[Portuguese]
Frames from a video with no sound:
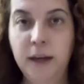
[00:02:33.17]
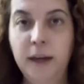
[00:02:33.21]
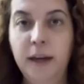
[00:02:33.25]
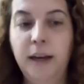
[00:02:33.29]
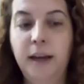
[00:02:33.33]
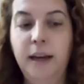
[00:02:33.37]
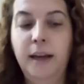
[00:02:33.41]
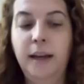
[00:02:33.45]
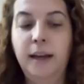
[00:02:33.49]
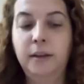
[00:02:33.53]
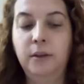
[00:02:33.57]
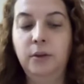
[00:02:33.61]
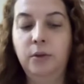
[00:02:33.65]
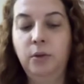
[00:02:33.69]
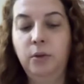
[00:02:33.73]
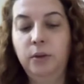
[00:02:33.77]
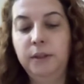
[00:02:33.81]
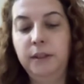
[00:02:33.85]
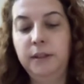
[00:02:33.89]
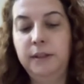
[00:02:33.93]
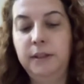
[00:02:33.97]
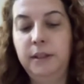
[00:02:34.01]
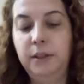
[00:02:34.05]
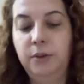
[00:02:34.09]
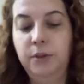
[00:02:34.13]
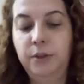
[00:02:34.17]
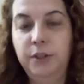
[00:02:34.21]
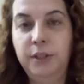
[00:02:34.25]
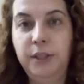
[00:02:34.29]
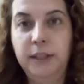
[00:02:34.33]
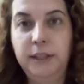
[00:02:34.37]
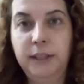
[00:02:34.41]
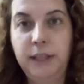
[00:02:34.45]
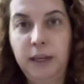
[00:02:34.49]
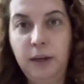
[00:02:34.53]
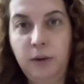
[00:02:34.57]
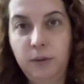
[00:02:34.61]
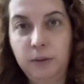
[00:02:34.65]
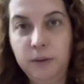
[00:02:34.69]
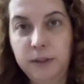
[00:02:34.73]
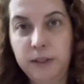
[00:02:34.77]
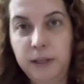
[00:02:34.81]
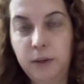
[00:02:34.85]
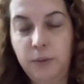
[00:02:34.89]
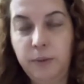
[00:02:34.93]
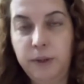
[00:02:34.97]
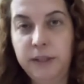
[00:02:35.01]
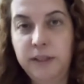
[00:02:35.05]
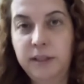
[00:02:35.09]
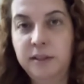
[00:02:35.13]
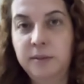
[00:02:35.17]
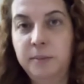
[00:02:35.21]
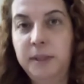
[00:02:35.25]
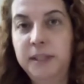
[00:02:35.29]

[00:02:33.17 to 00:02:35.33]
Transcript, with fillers: É, toda cirurgia tem consequências,